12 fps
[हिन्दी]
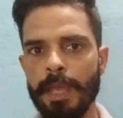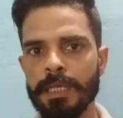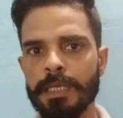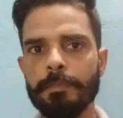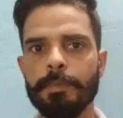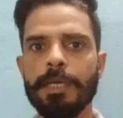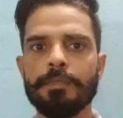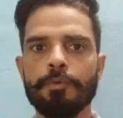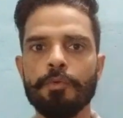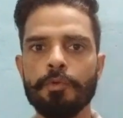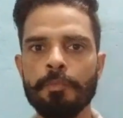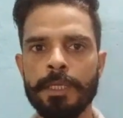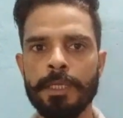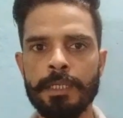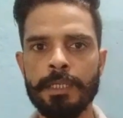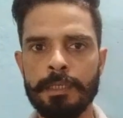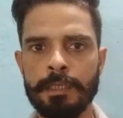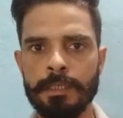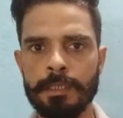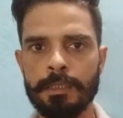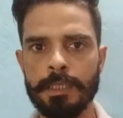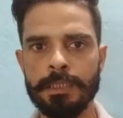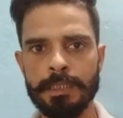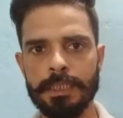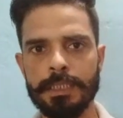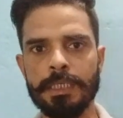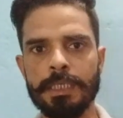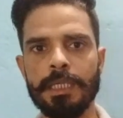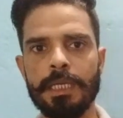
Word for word: बैंक के पास ऑटोमेटिक रजिस्ट्रेशन